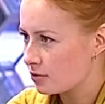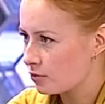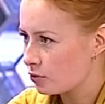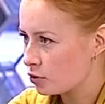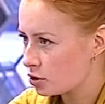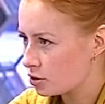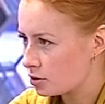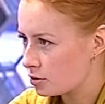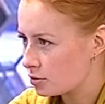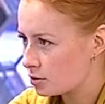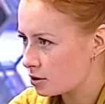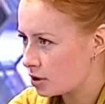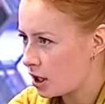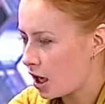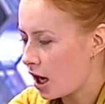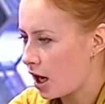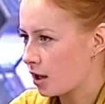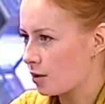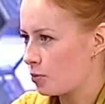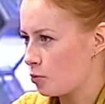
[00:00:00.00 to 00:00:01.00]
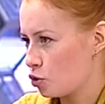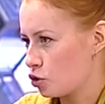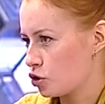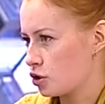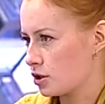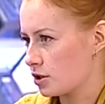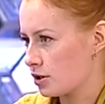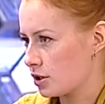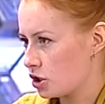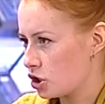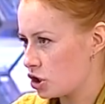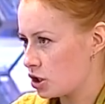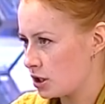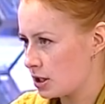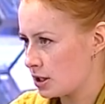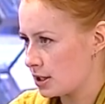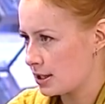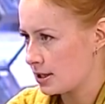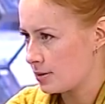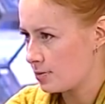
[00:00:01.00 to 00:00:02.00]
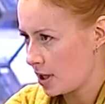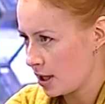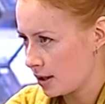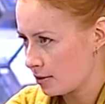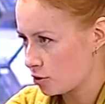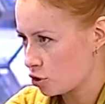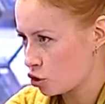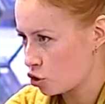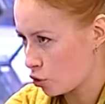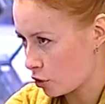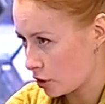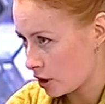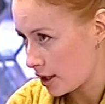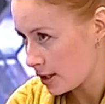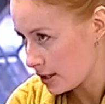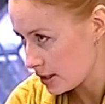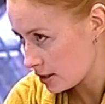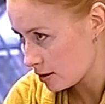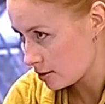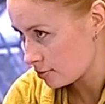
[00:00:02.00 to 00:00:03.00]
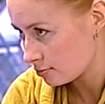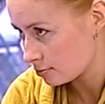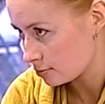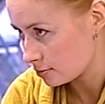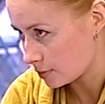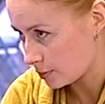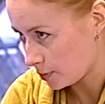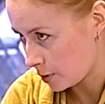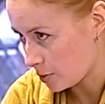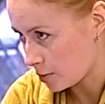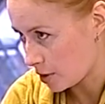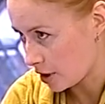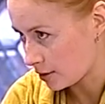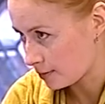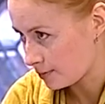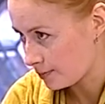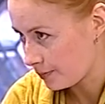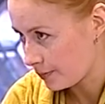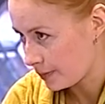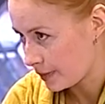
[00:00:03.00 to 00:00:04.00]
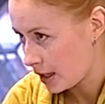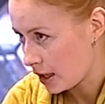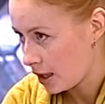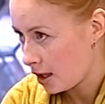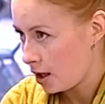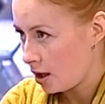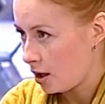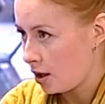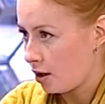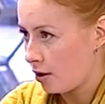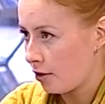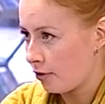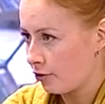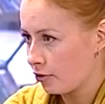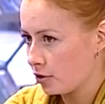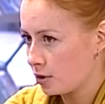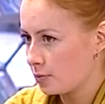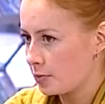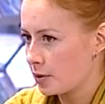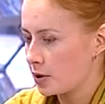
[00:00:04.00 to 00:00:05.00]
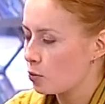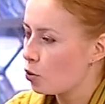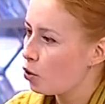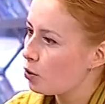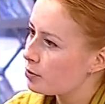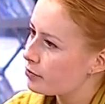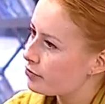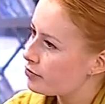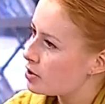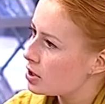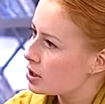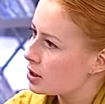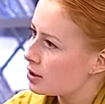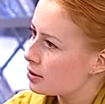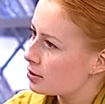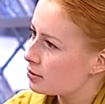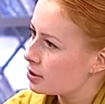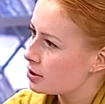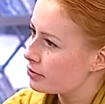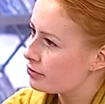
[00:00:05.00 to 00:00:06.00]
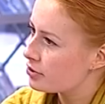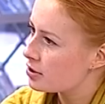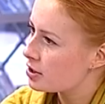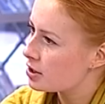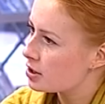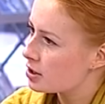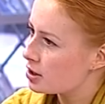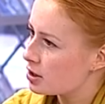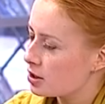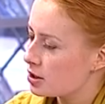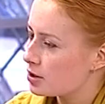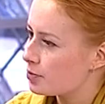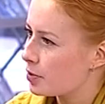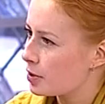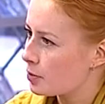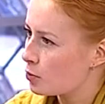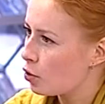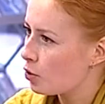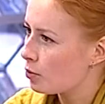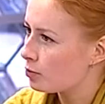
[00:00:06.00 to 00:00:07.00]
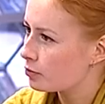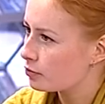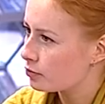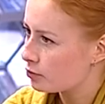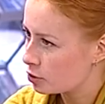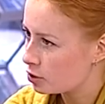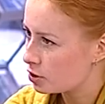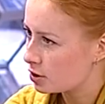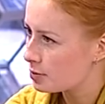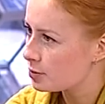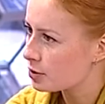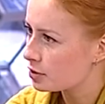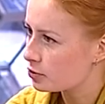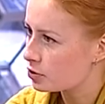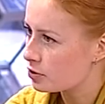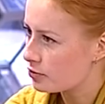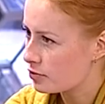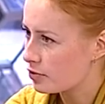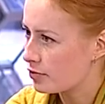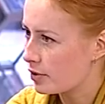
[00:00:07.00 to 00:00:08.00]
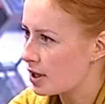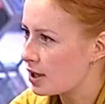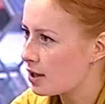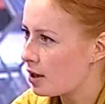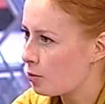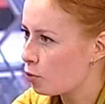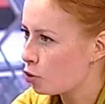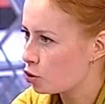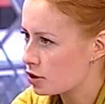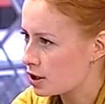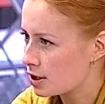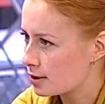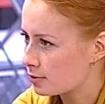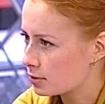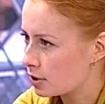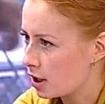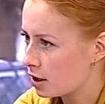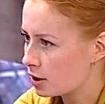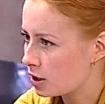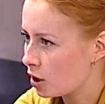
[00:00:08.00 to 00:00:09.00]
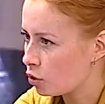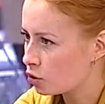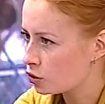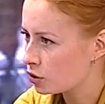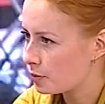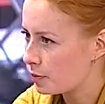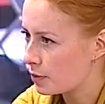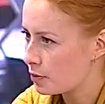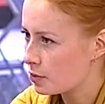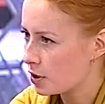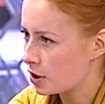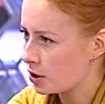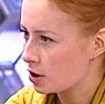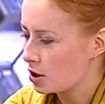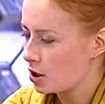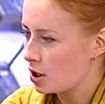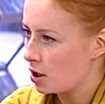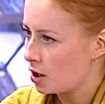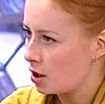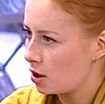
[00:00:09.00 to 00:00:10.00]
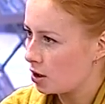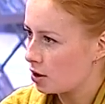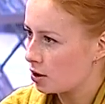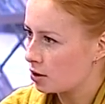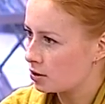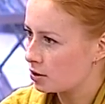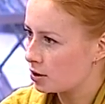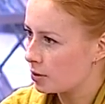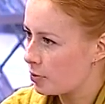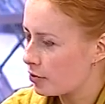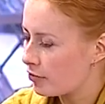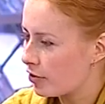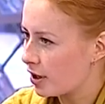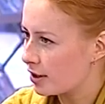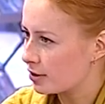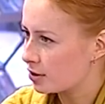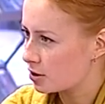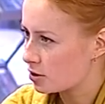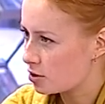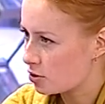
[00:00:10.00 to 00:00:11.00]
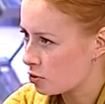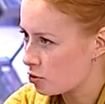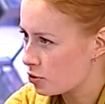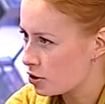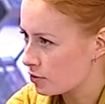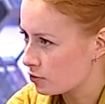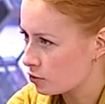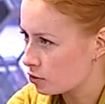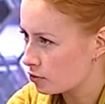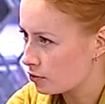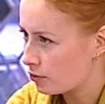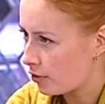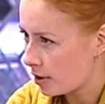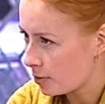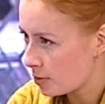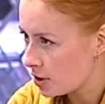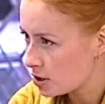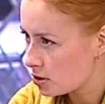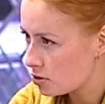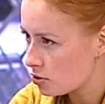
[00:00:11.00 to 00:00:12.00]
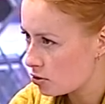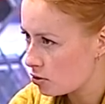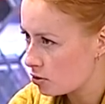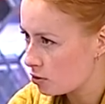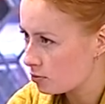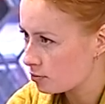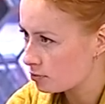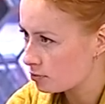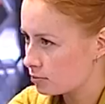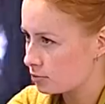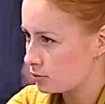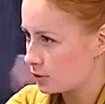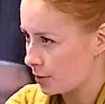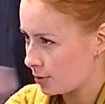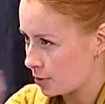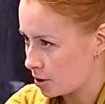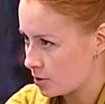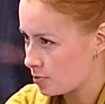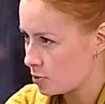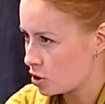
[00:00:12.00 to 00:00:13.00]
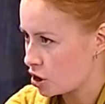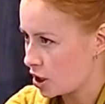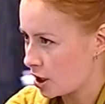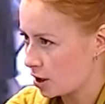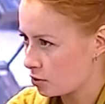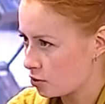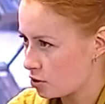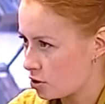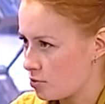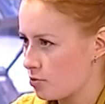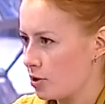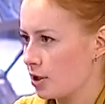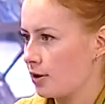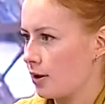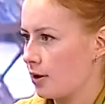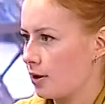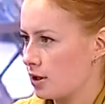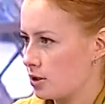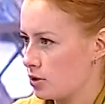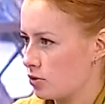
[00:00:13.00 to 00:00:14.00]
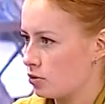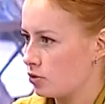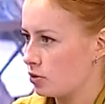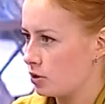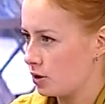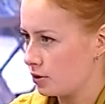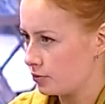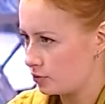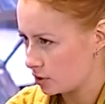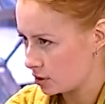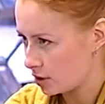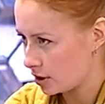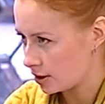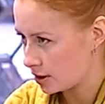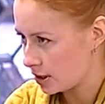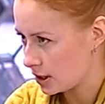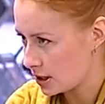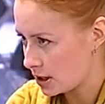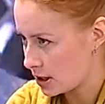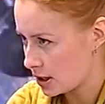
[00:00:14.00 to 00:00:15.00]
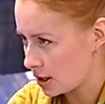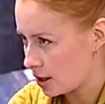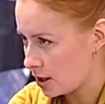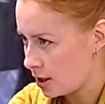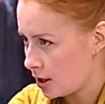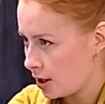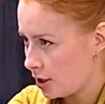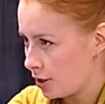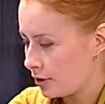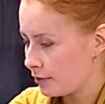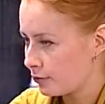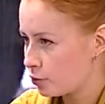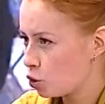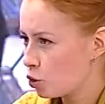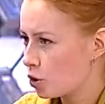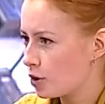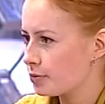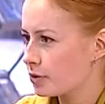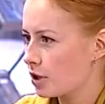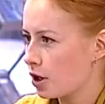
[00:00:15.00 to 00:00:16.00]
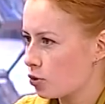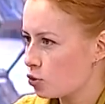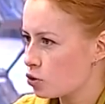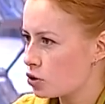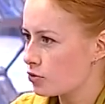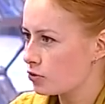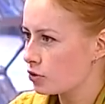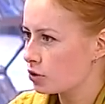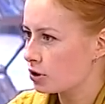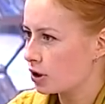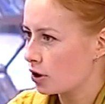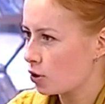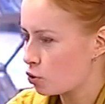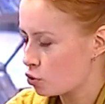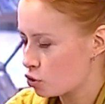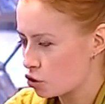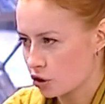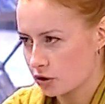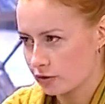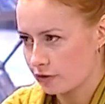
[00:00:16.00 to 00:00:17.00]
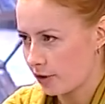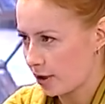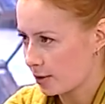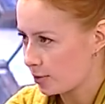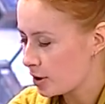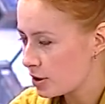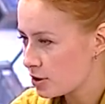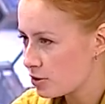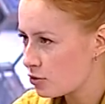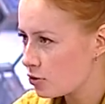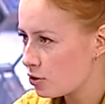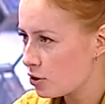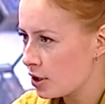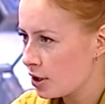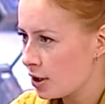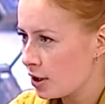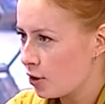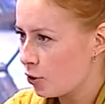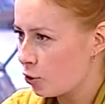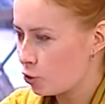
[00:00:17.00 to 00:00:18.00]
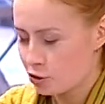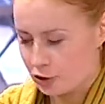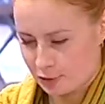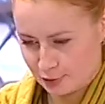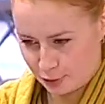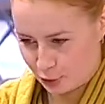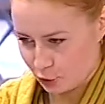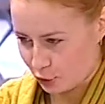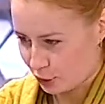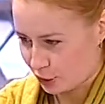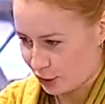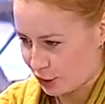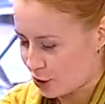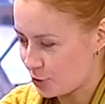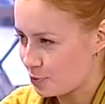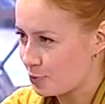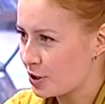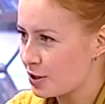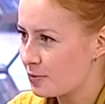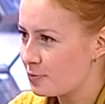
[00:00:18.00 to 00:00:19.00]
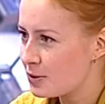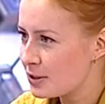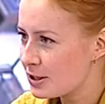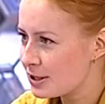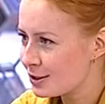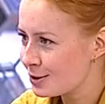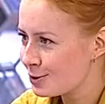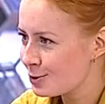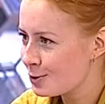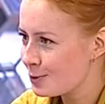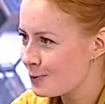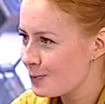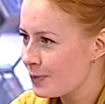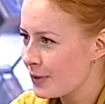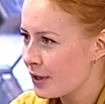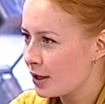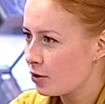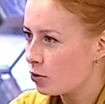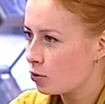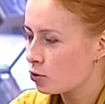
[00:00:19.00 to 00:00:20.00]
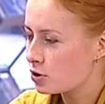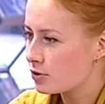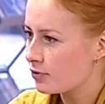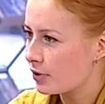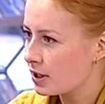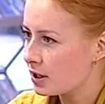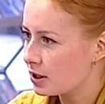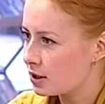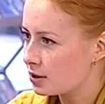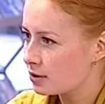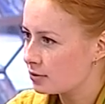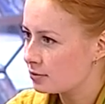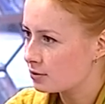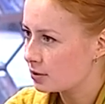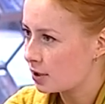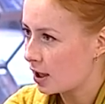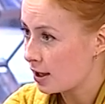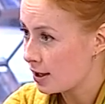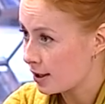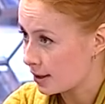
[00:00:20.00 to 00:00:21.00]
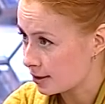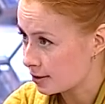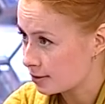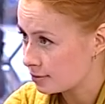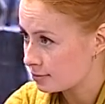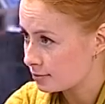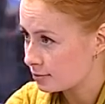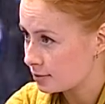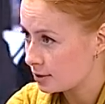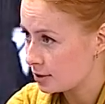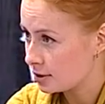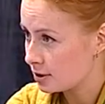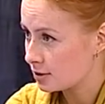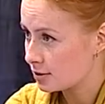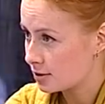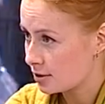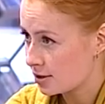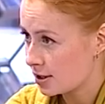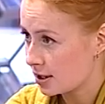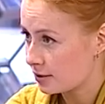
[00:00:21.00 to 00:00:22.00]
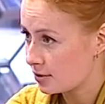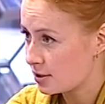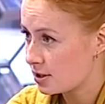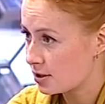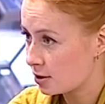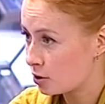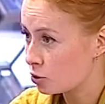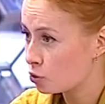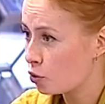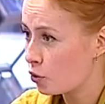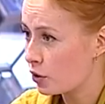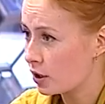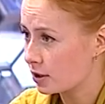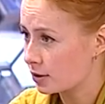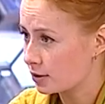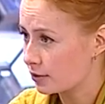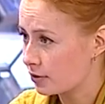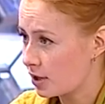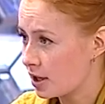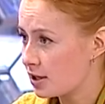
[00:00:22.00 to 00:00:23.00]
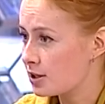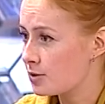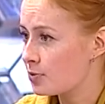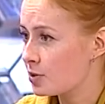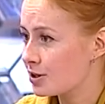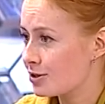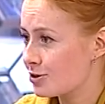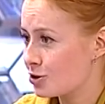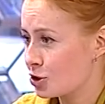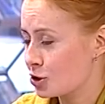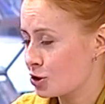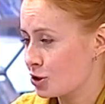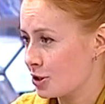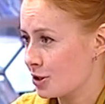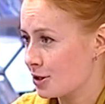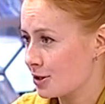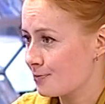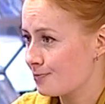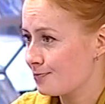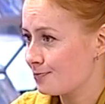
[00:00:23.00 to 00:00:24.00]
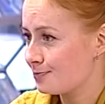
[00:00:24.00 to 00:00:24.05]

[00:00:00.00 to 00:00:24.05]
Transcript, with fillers: Вот как можно защитить себя журналист, например, в прямом эфире, эфире или непрямом, вот именно вот в своей работе, когда он, например, добывает эксклюзивную информацию, там размещает у себя на радио или в интернете, и вдруг обнаруживает такую же информацию – очень плохо даже переписанную у своих коллег и, соответственно, конкурентов. Как себя защитить?